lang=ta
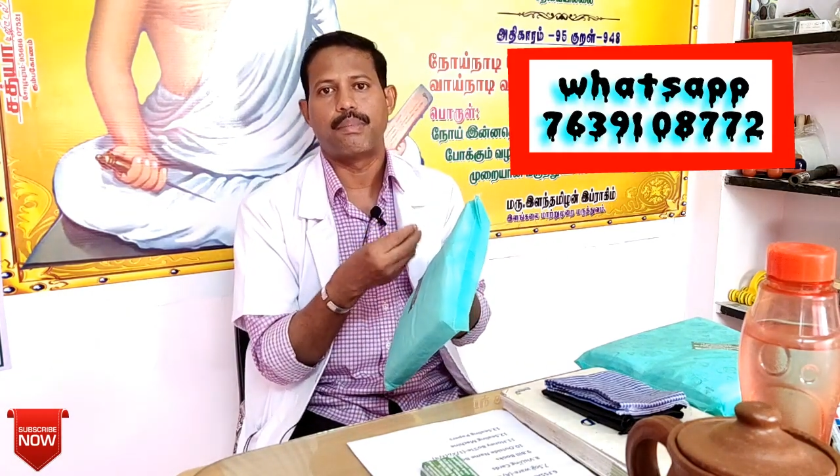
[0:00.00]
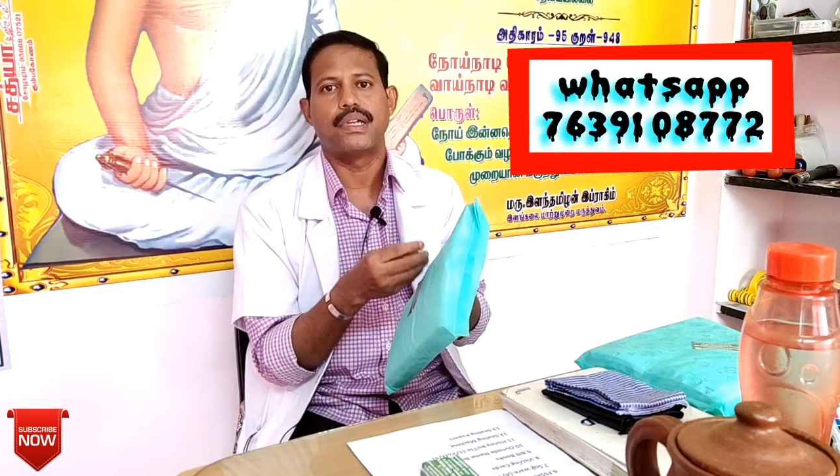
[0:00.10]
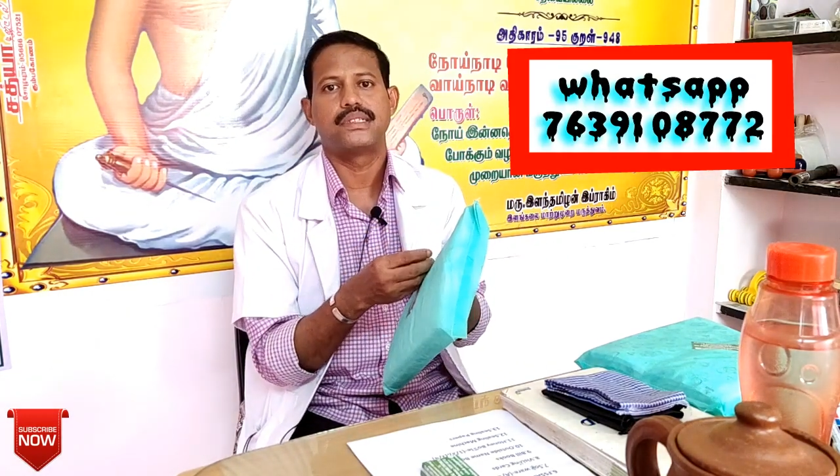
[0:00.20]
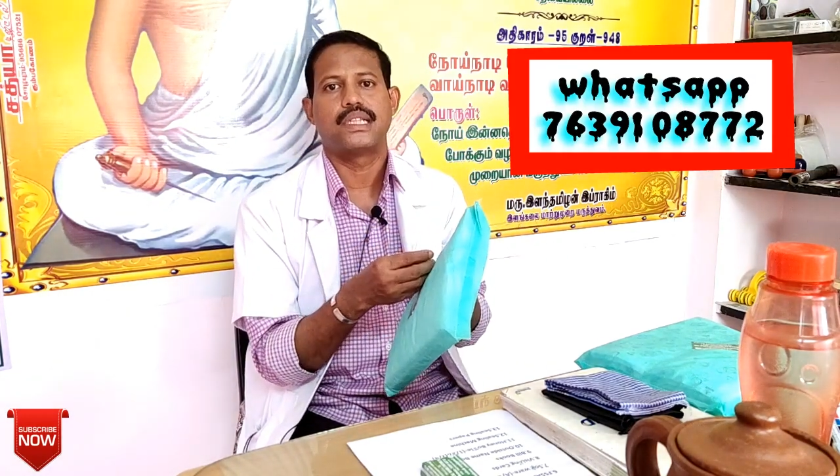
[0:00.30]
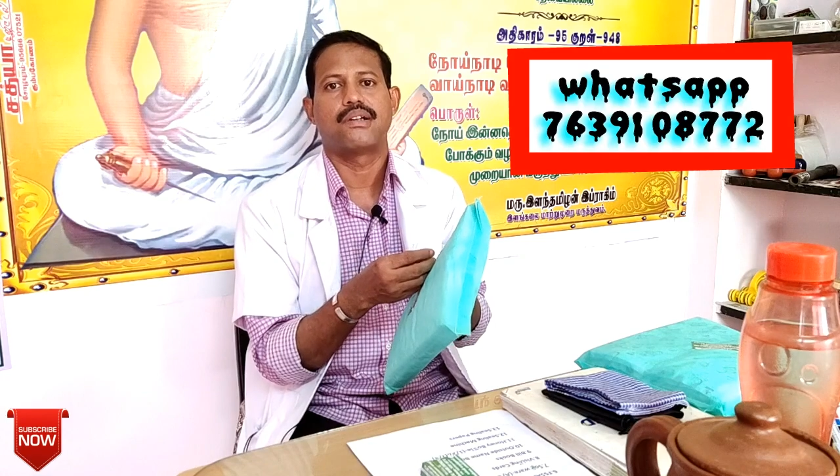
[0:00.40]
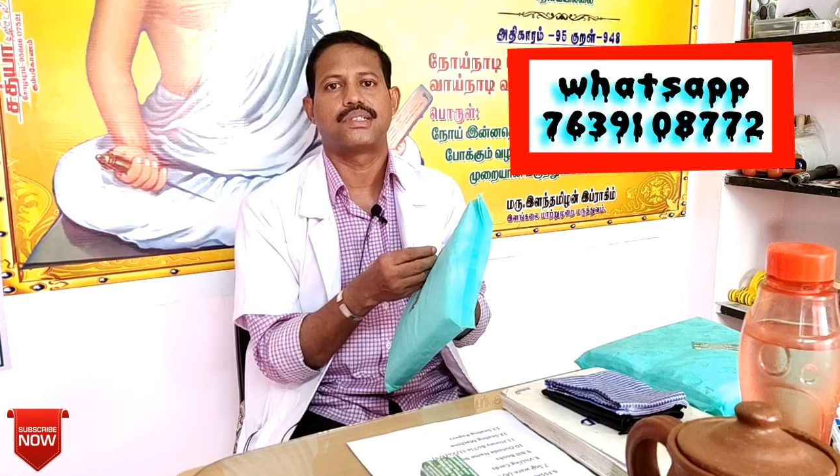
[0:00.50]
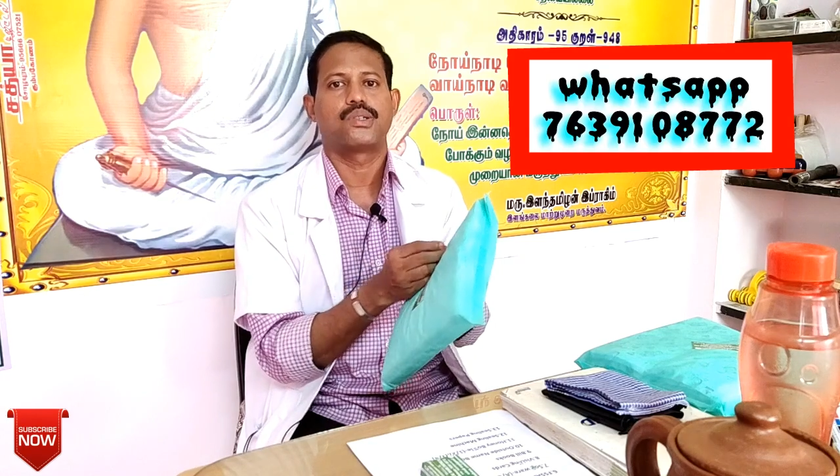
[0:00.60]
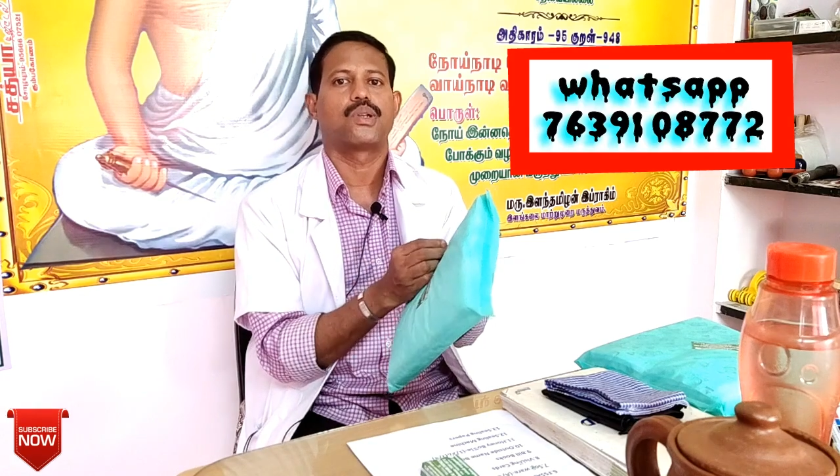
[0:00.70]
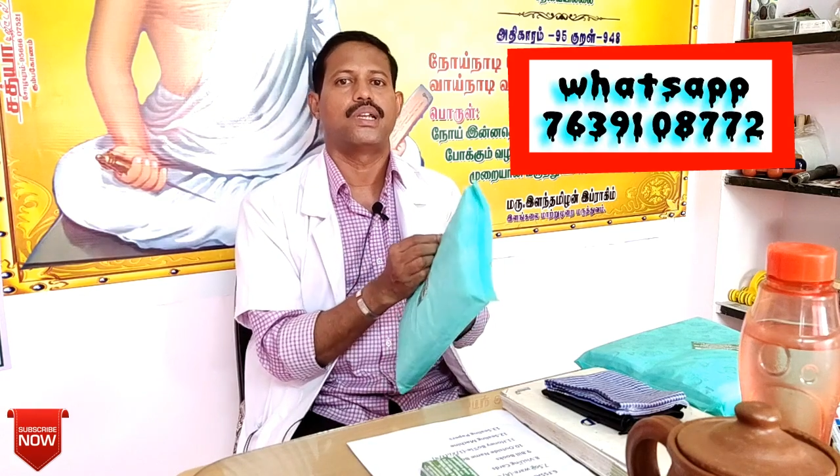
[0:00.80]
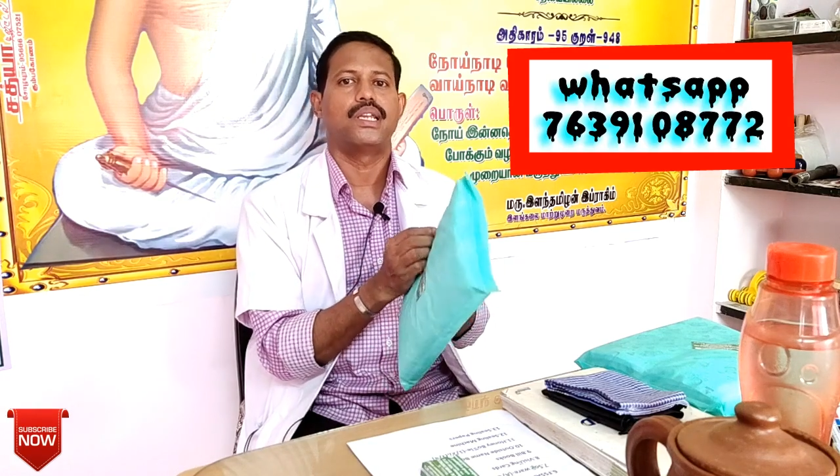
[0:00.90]
பஞ்செலாம்
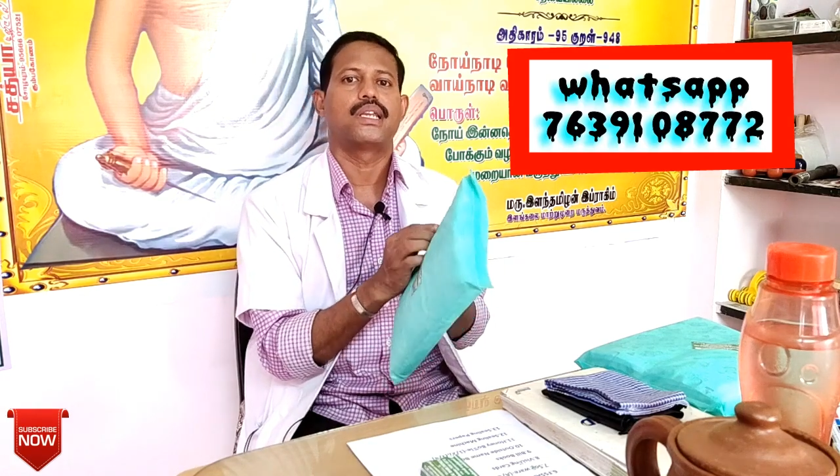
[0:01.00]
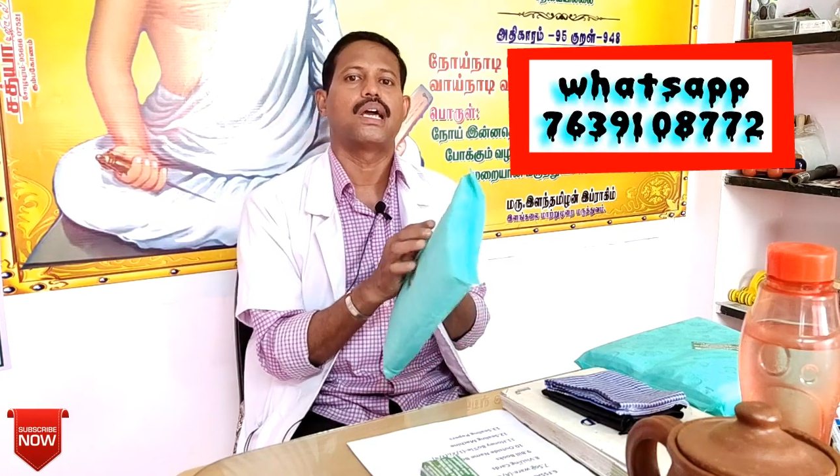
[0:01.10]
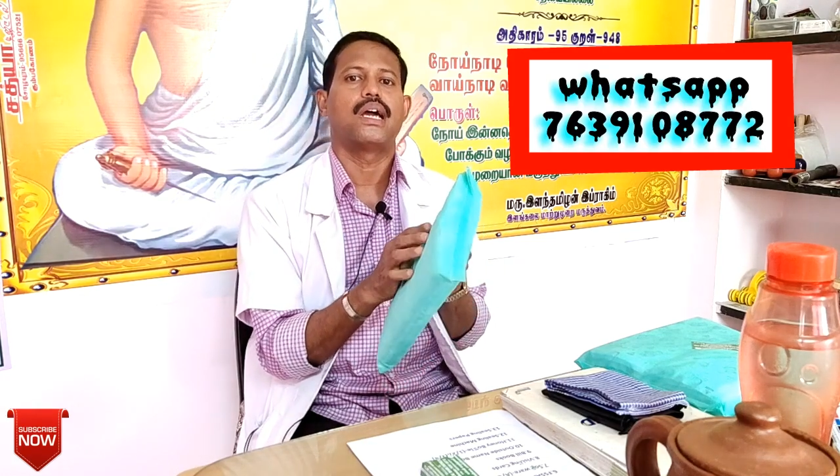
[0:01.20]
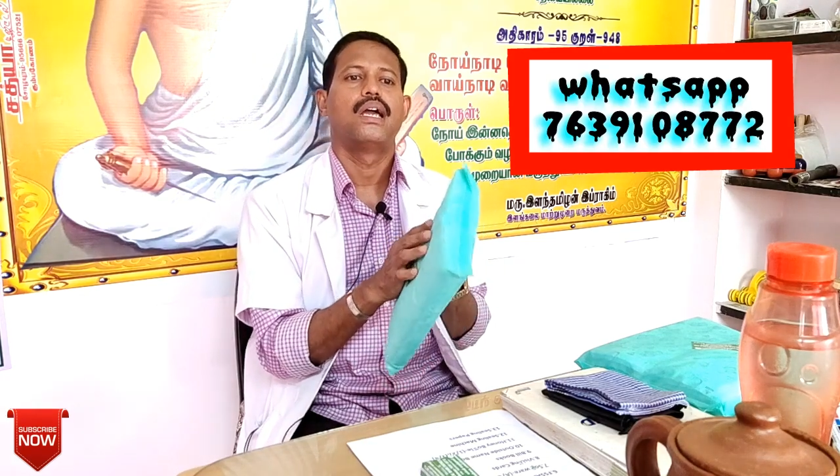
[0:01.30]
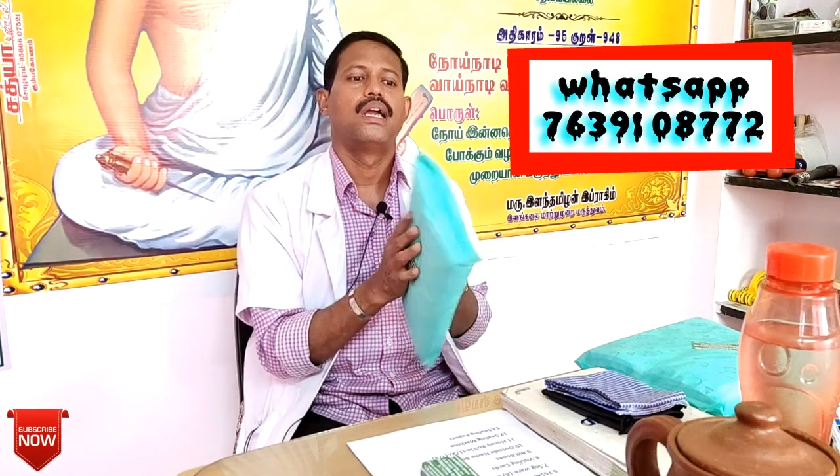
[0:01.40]
வச்சுருக்குறோம் இல்லைங்களா